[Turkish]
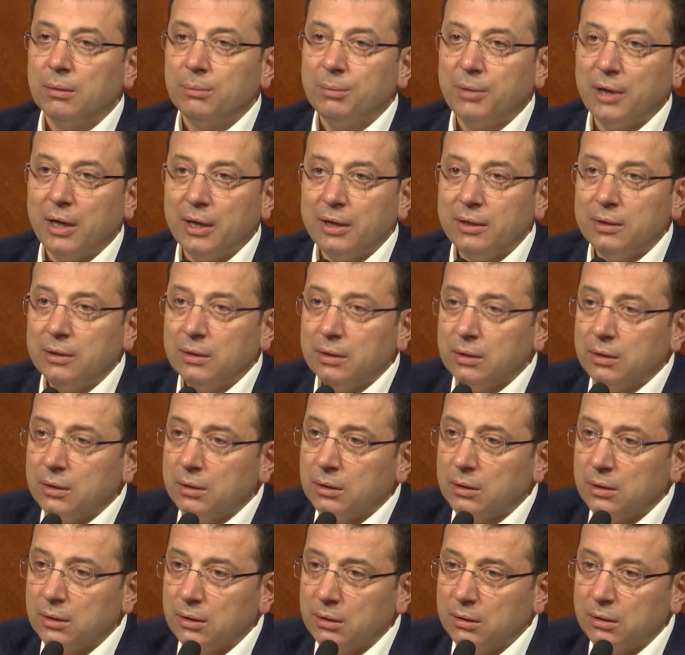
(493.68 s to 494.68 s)
ben
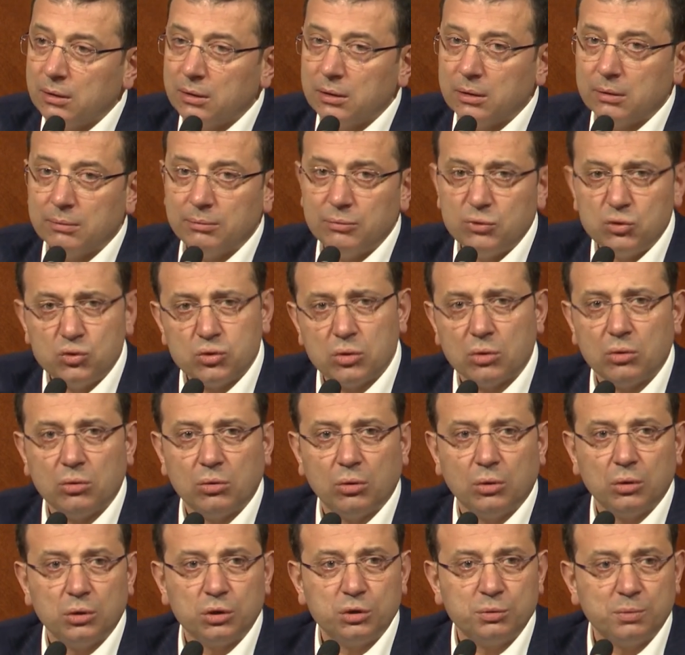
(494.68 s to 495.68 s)
e, birçok
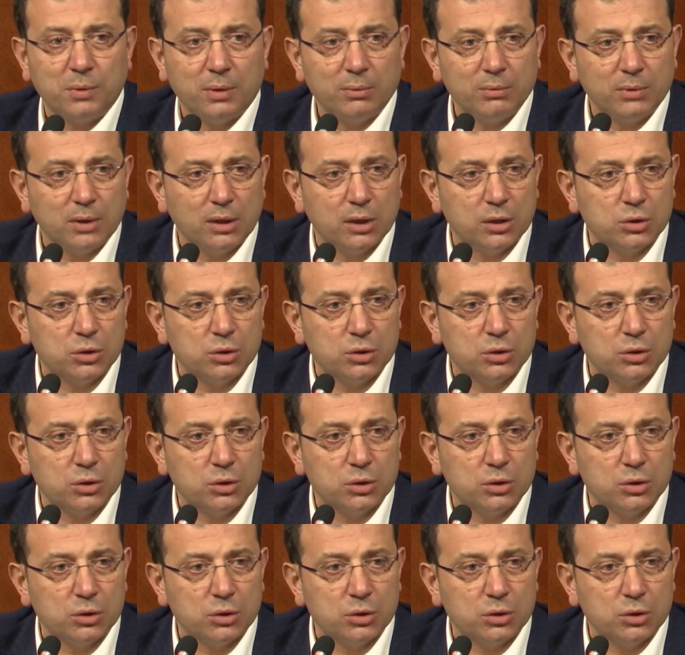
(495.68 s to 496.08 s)
konuşmamda